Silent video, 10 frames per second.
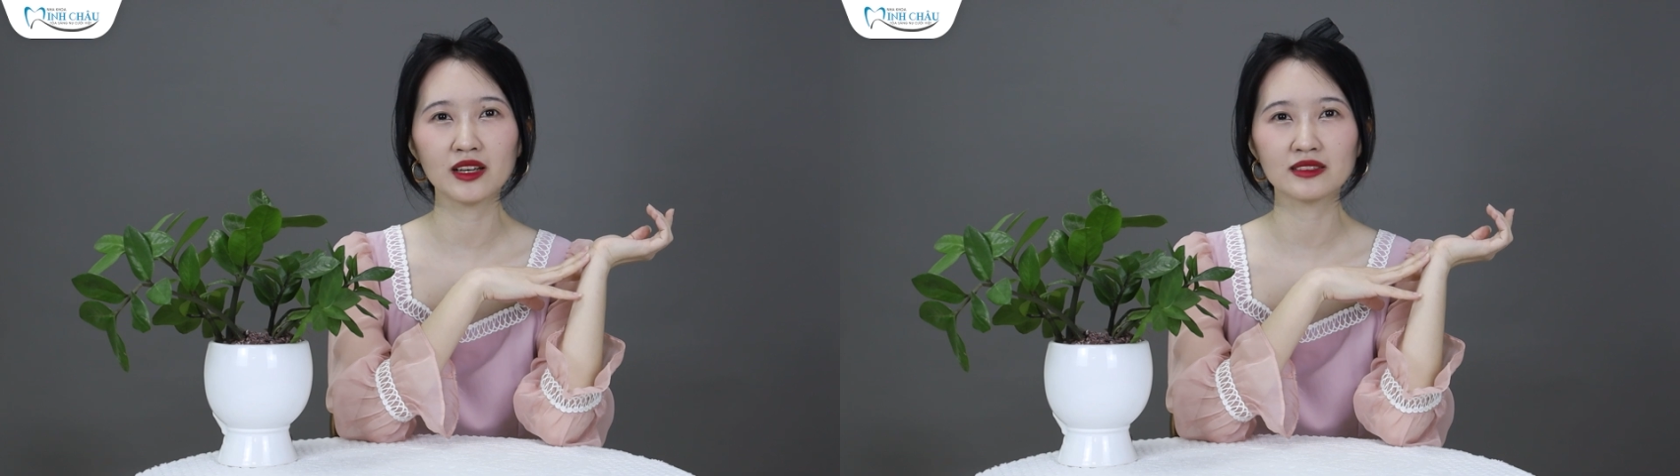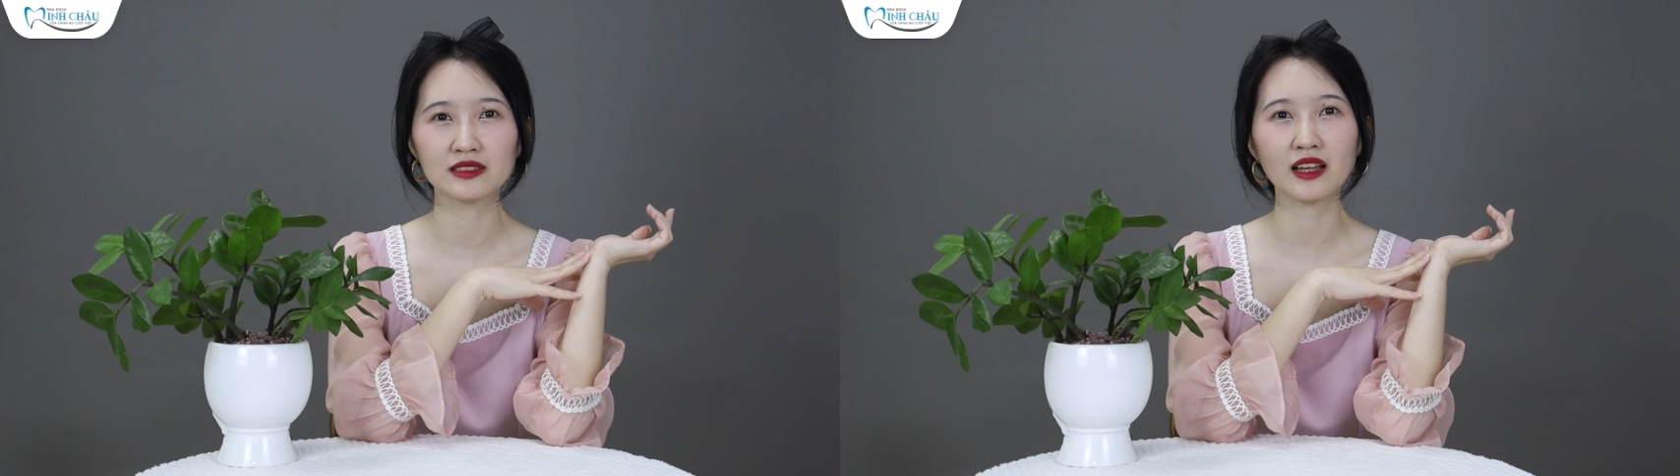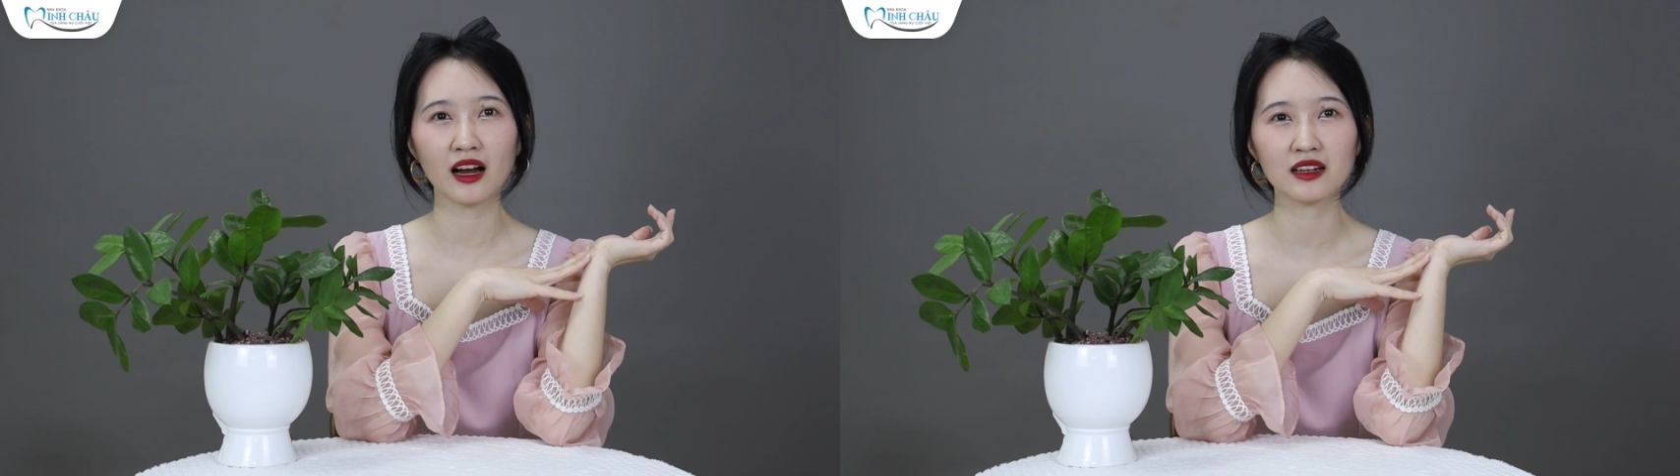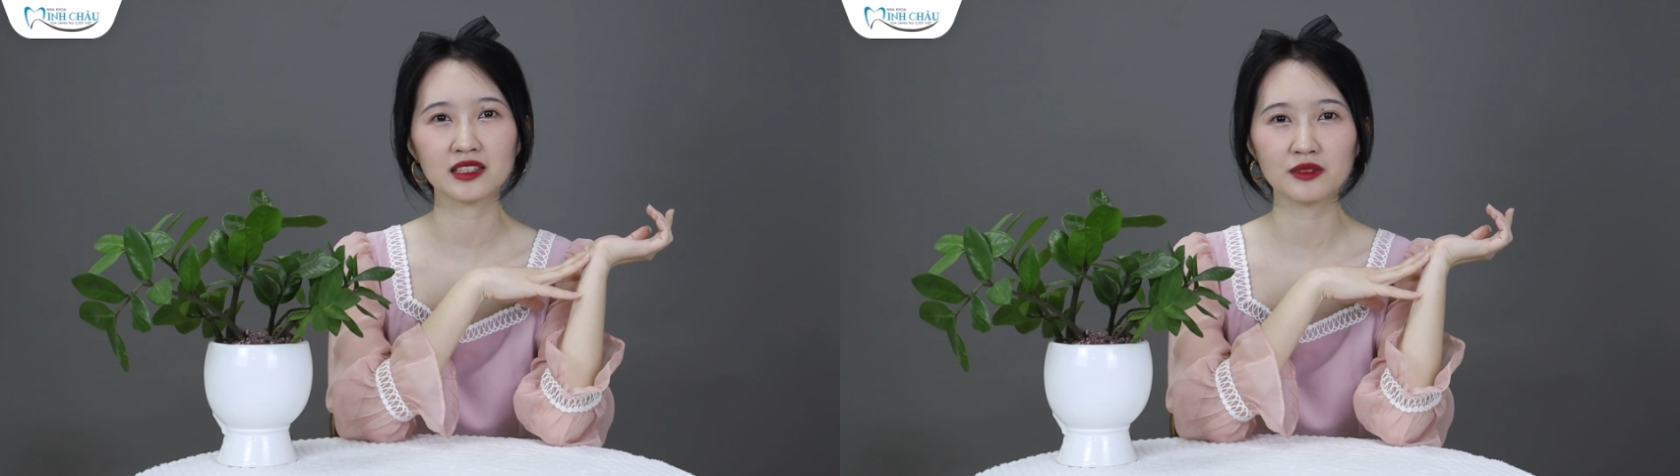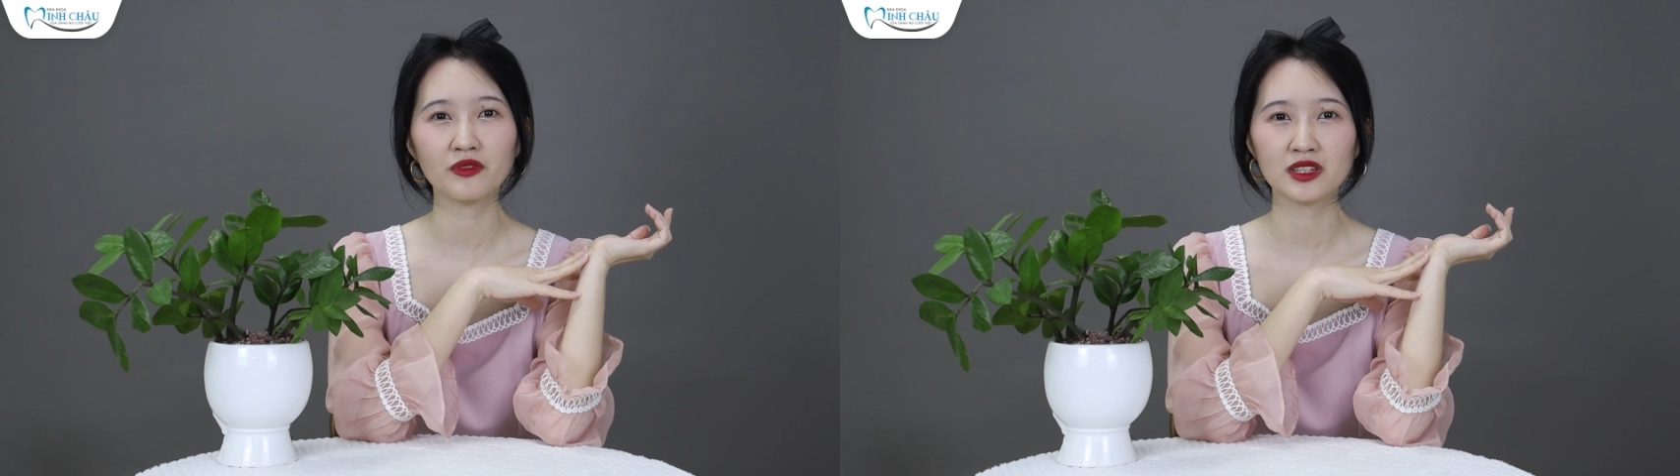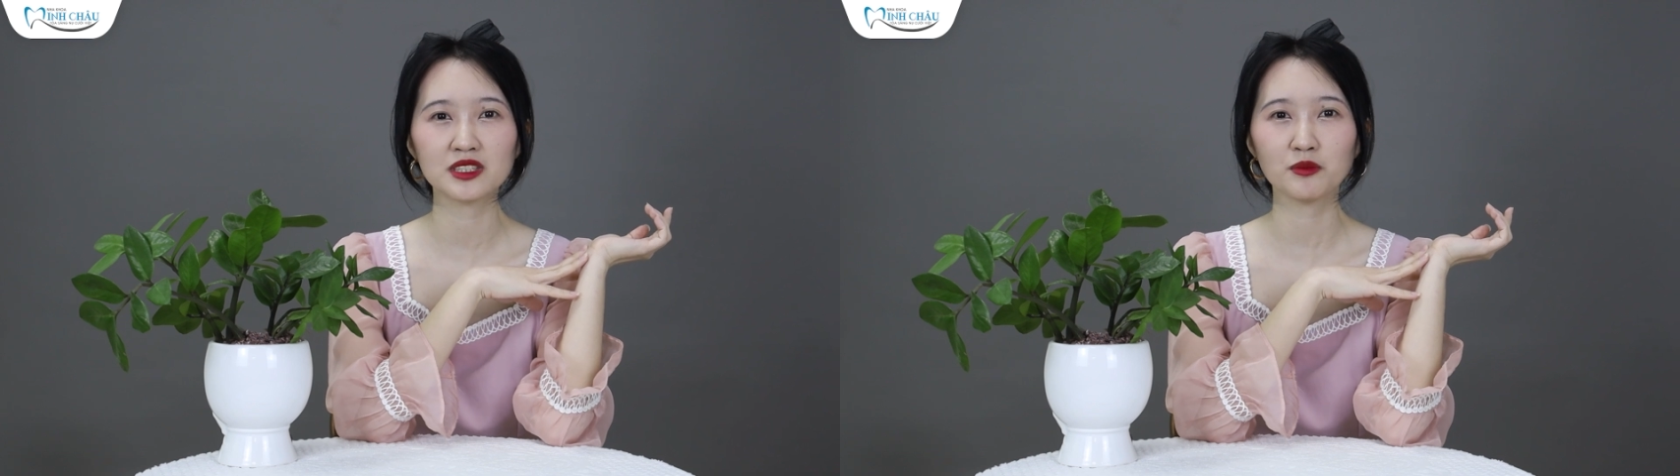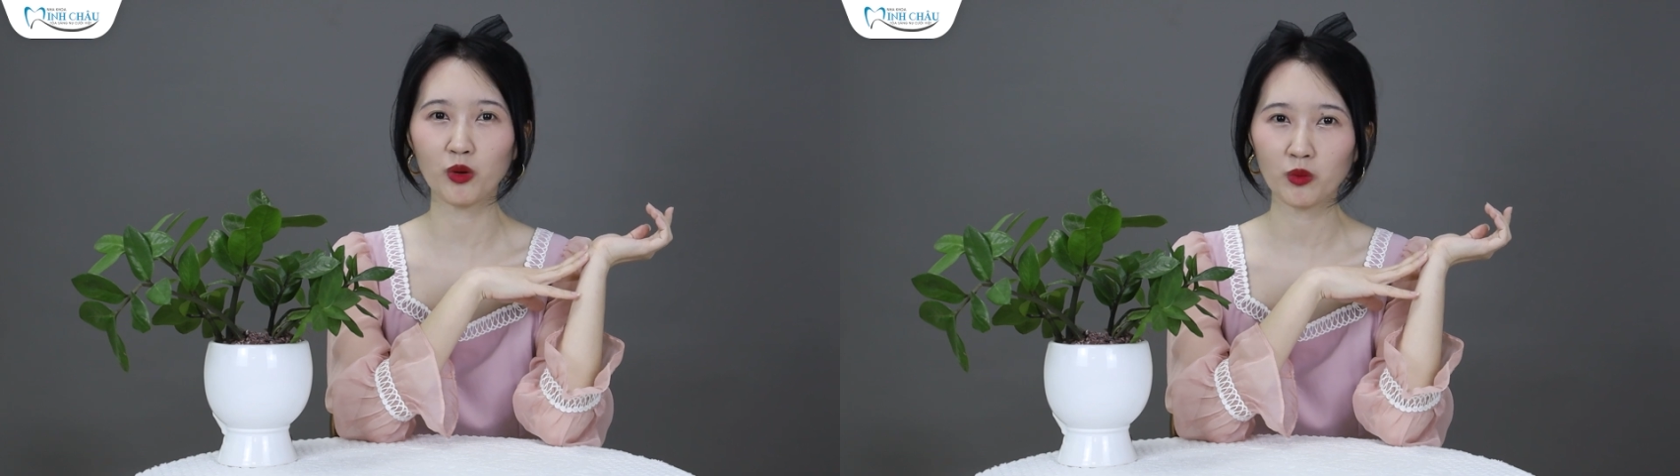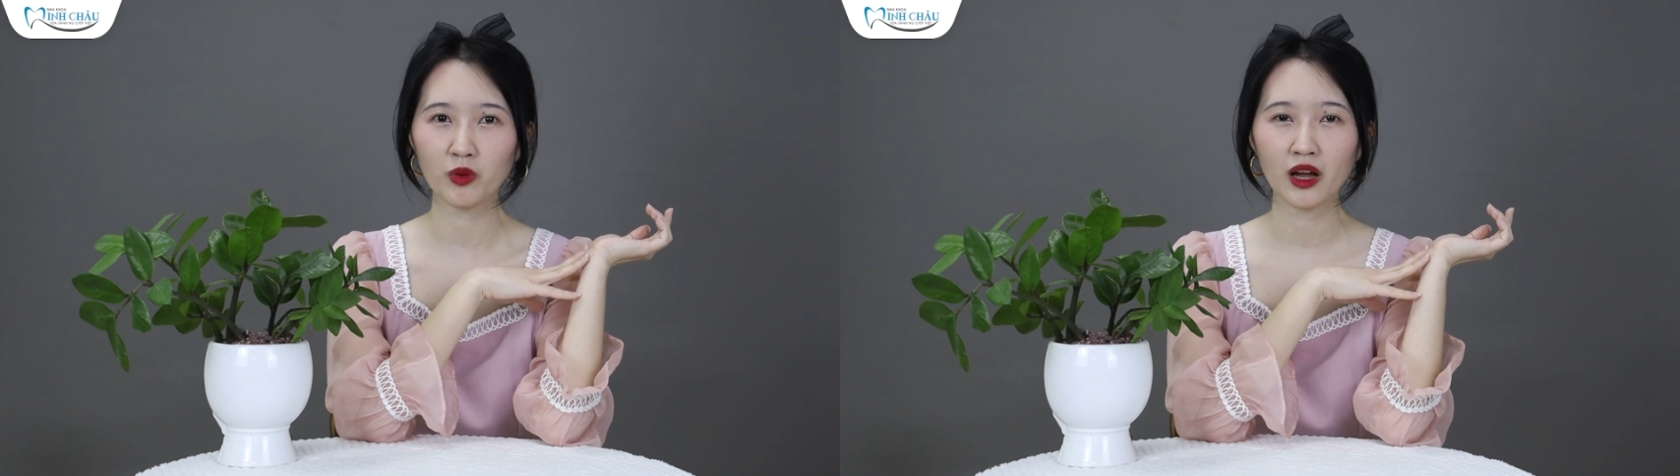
niềm răng ở trên Facebook